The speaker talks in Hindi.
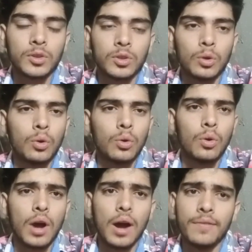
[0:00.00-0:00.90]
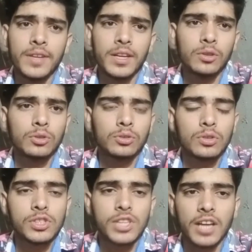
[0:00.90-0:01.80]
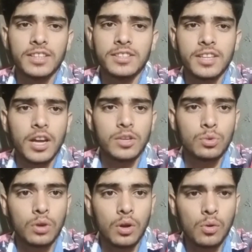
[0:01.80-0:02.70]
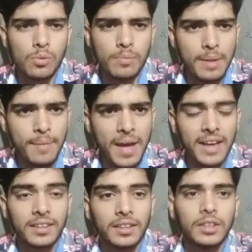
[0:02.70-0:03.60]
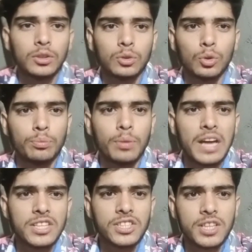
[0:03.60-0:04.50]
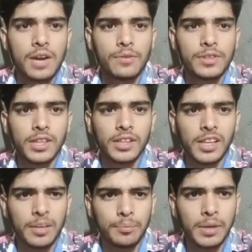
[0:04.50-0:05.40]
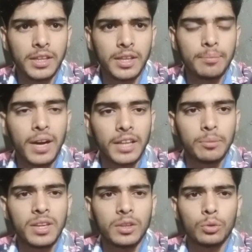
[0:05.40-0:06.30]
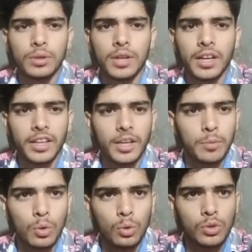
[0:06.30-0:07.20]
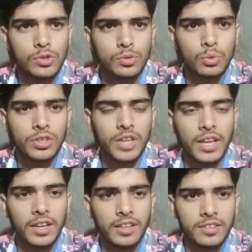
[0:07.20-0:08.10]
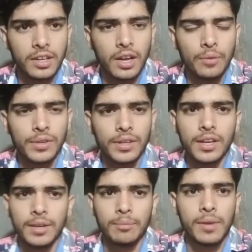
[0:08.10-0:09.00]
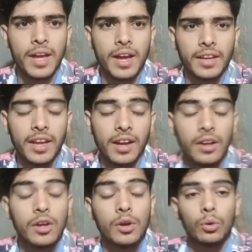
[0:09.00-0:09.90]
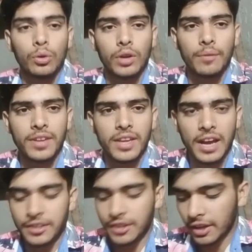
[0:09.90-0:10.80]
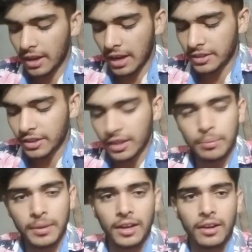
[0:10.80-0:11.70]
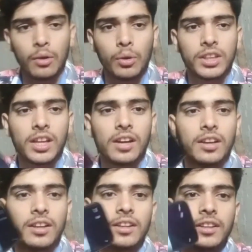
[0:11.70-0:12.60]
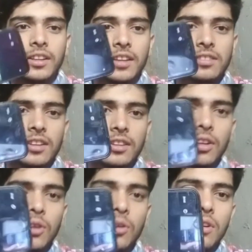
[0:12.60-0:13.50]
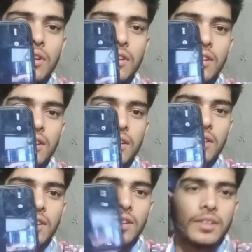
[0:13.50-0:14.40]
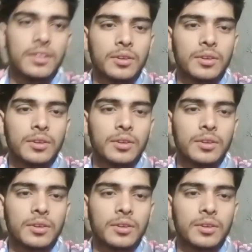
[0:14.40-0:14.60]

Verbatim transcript: तो अभी ना दोस्तों शादी से आ चुका हूँ मैं बैक तो बारिश काफ़ी ज़्यादा लग पड़ी थी बाद में तो फिर आगे के ब्लॉग को शूट नहीं कर सका फिर घर में आ गया और अभी एडिटिंग एडिटिंग पे लगा हुआ था देख सकते हो छः बज रहे